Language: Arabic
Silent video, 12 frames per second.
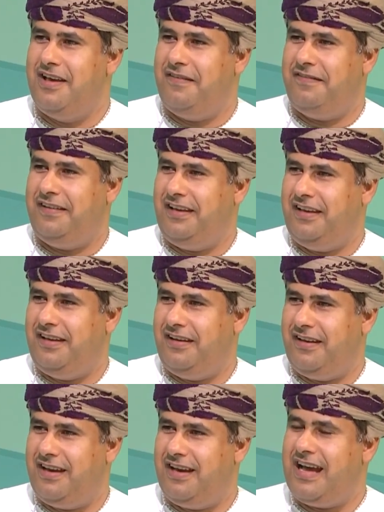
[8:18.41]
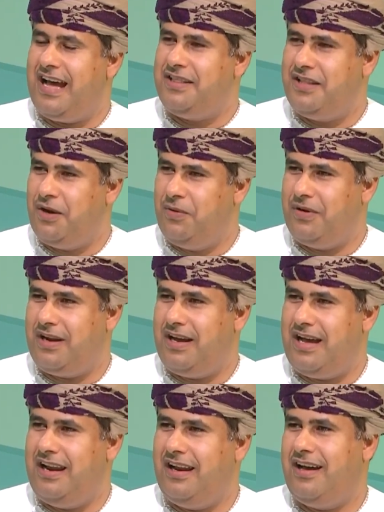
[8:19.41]
في
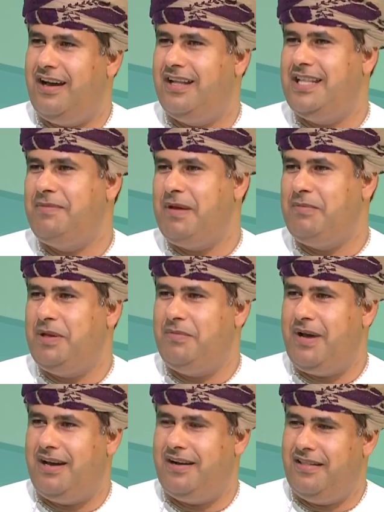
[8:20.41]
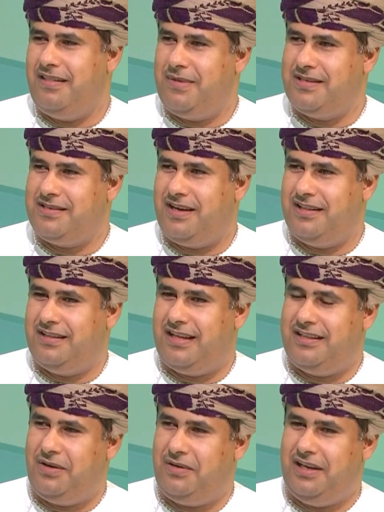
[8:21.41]
الدورة القادمة من معرض مسقط
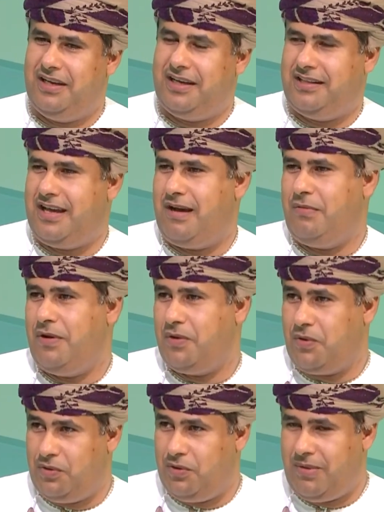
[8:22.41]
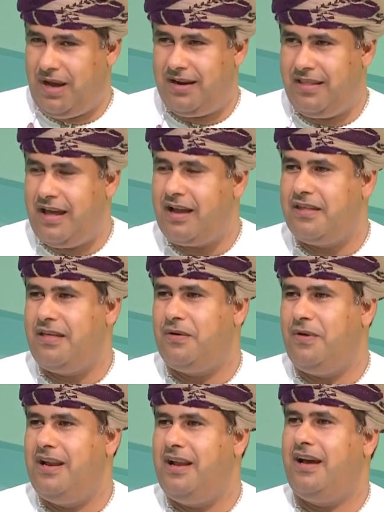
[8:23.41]
الدولي للكتاب ويكون المعرض
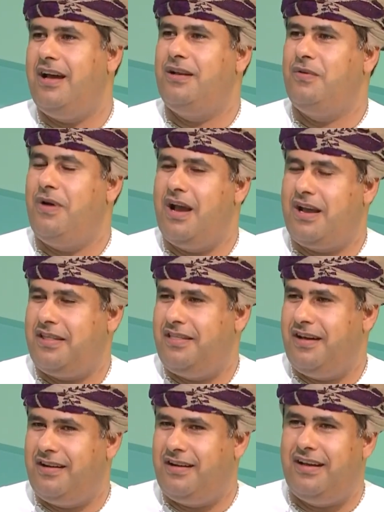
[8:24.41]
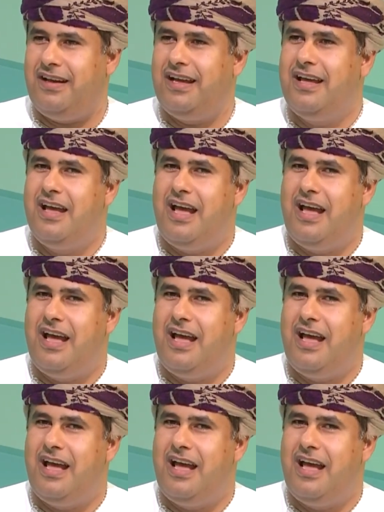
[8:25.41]
أكثر ألقا وأكثر